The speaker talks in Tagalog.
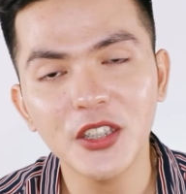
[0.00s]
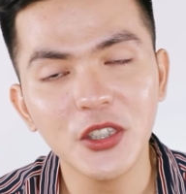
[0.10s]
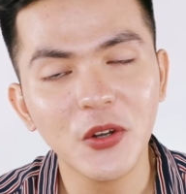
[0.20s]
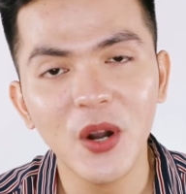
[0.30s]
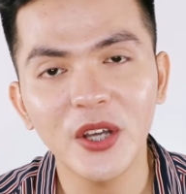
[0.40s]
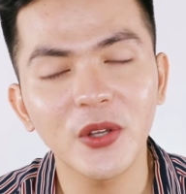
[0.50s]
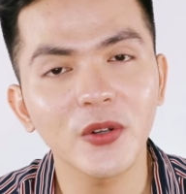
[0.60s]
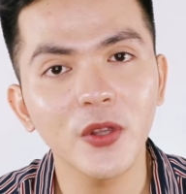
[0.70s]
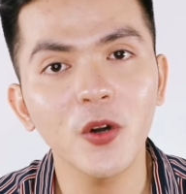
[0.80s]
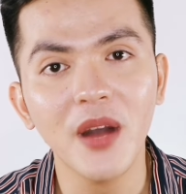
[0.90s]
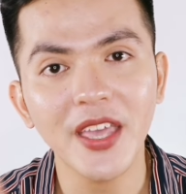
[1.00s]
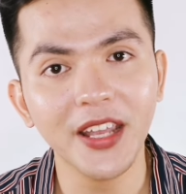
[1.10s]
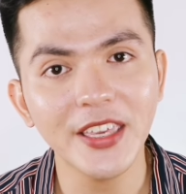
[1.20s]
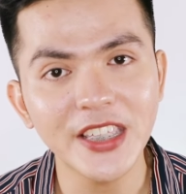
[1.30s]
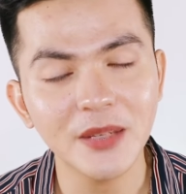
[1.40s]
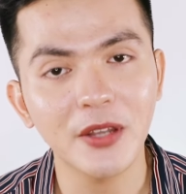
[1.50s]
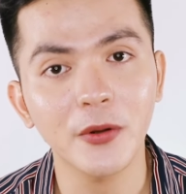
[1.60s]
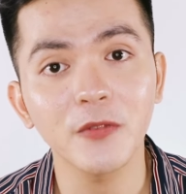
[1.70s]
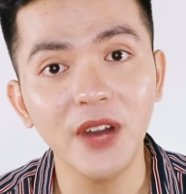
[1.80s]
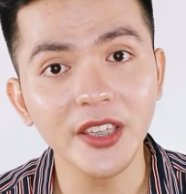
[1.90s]
beshi ko, ano, though Myra E naman
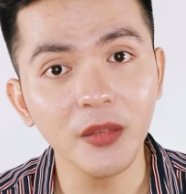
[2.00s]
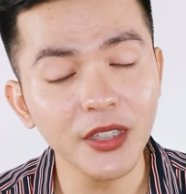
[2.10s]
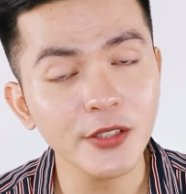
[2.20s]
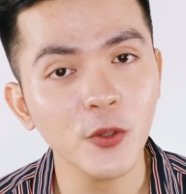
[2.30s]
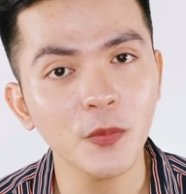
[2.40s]
or vitamin E